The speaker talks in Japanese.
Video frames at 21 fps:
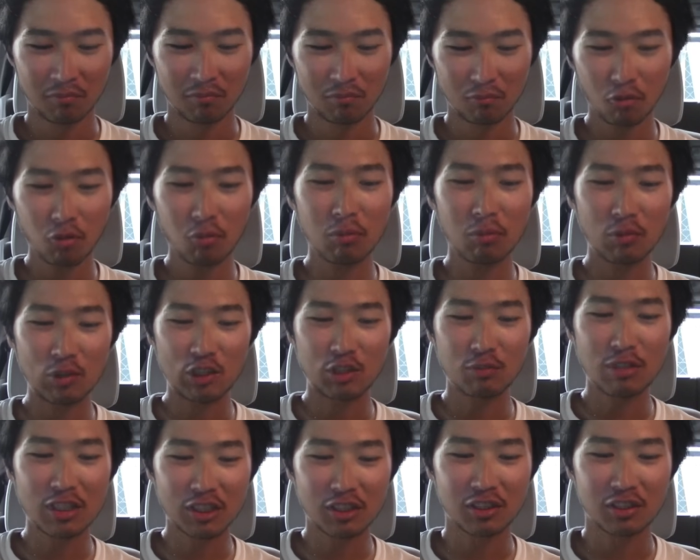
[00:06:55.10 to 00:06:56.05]
ともみもみし
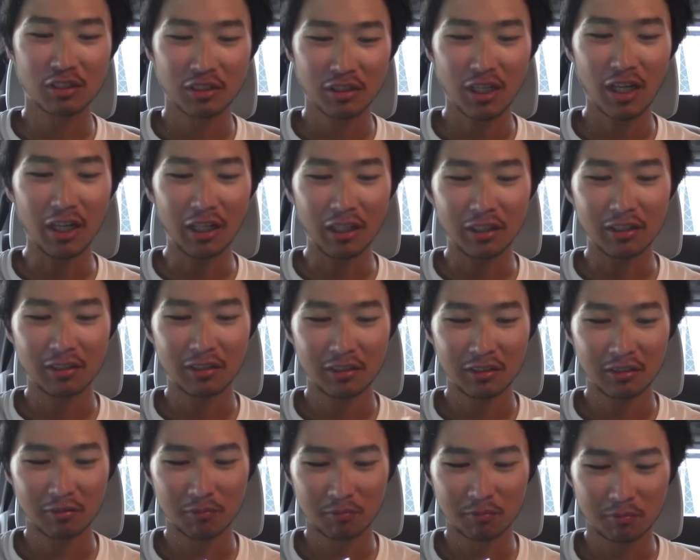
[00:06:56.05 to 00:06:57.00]
ますはい
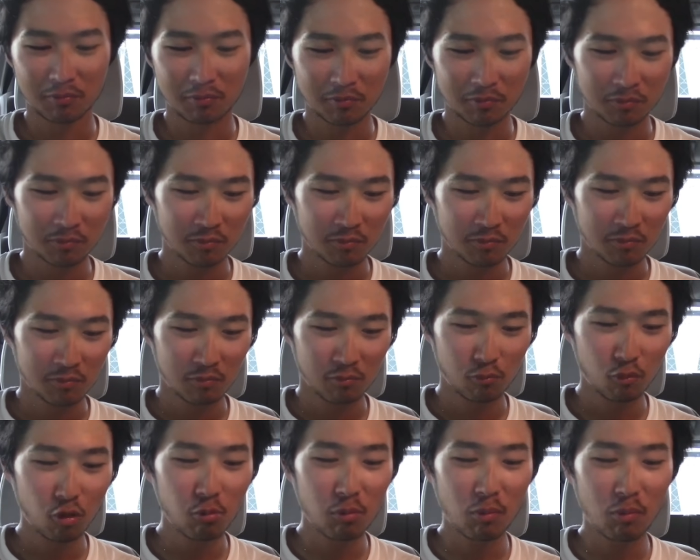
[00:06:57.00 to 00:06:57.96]

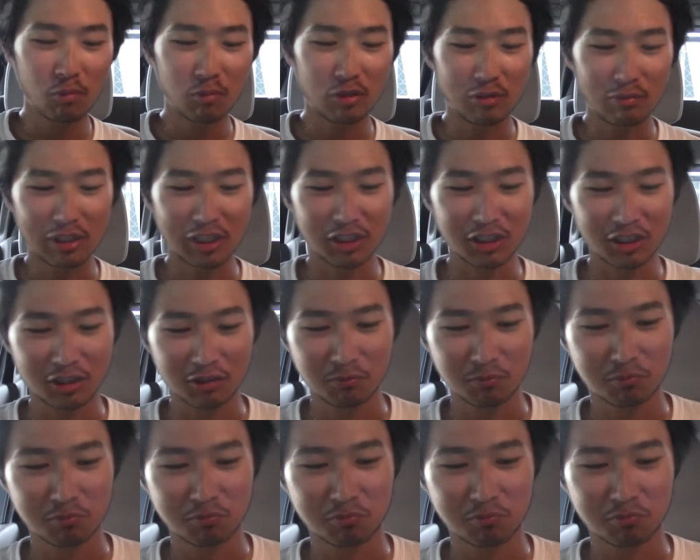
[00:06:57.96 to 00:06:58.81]
もみもみします